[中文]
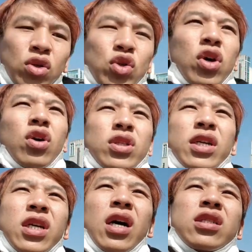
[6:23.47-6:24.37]
最后
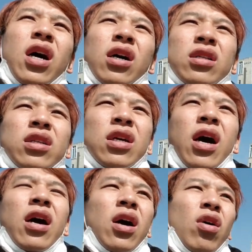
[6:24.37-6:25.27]
再加上你
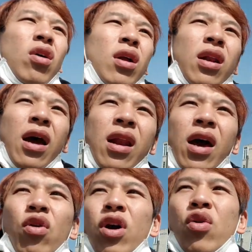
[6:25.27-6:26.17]
还要来
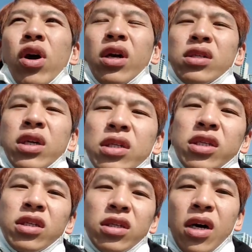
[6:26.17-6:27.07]
来回回的车
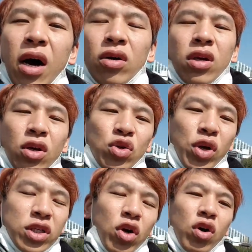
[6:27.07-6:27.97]
资，好，
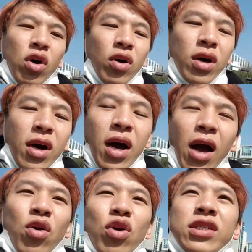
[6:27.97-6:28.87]
所以总共
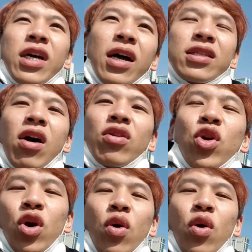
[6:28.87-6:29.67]
韩国的驾照你会